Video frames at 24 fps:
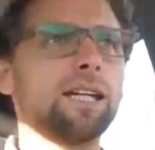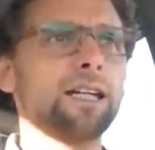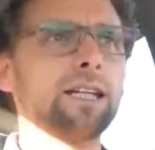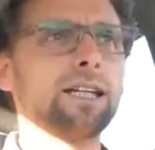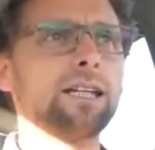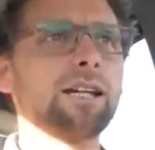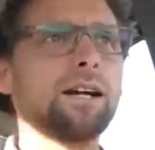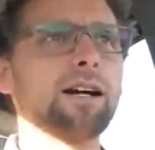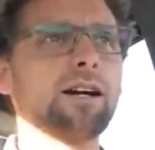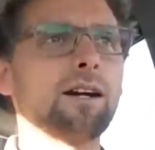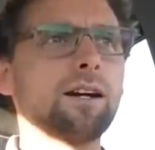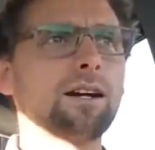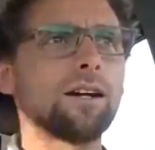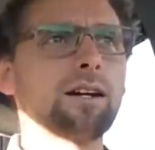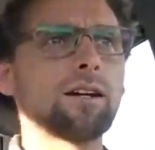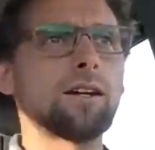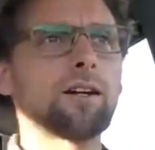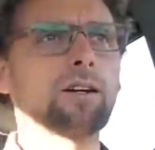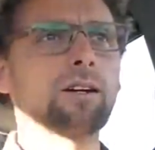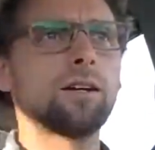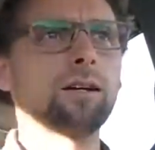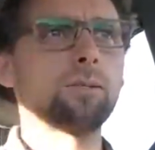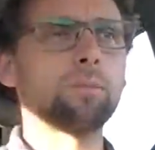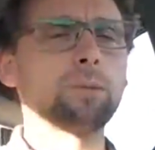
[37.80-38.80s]
Et
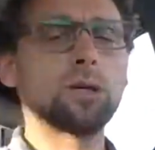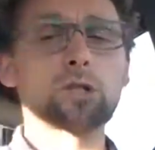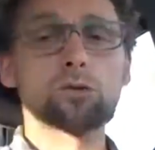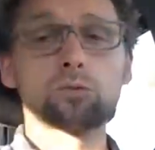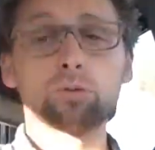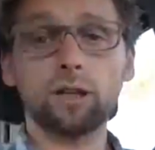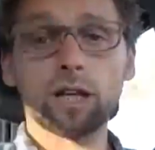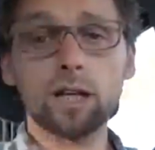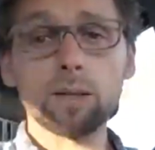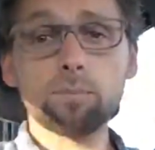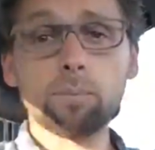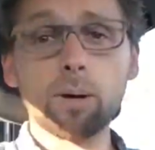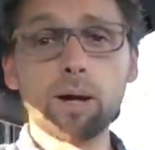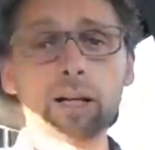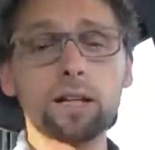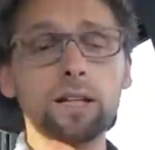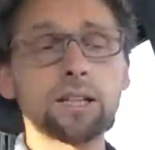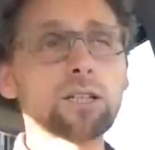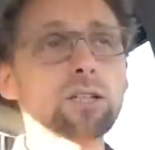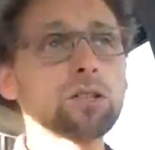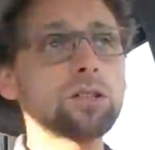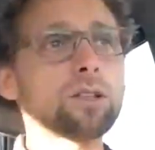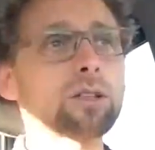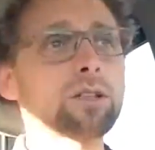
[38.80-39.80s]
bah, je voudrais te
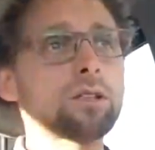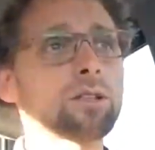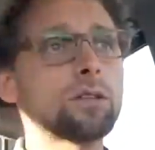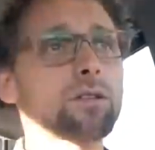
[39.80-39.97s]
parler